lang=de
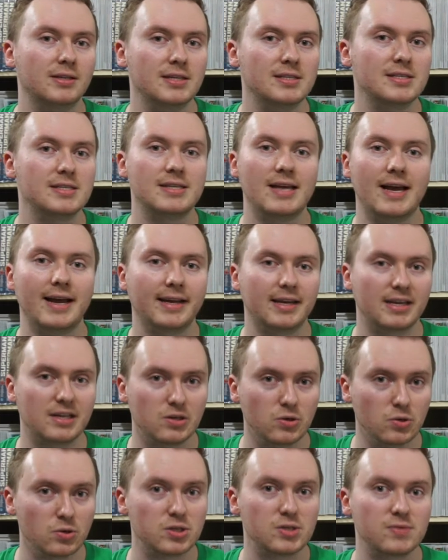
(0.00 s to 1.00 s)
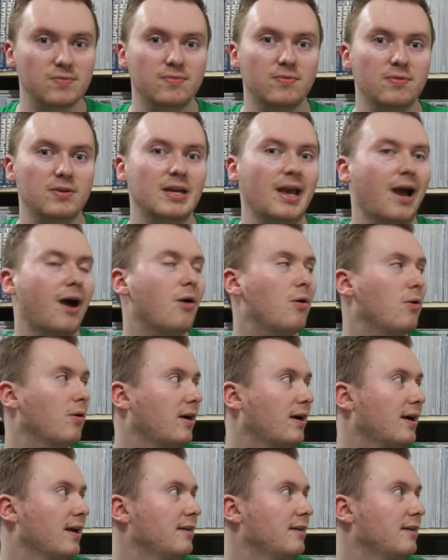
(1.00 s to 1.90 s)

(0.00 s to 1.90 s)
das ist ein Genuss für die Augen